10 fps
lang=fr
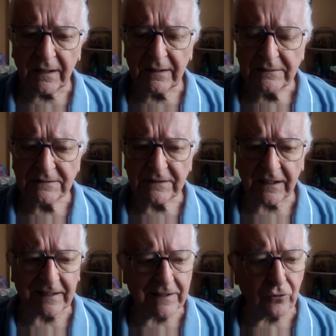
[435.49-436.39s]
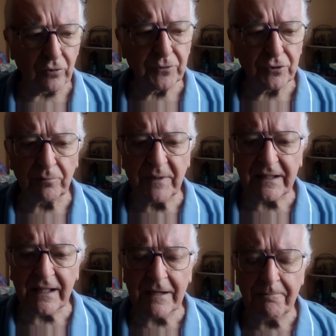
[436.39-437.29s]
Hein, dans la catacombe de
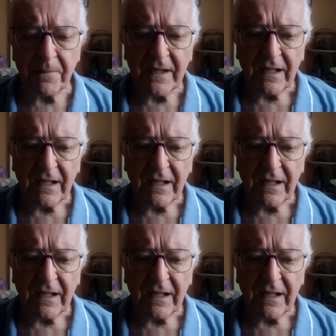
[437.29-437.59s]
Domitile,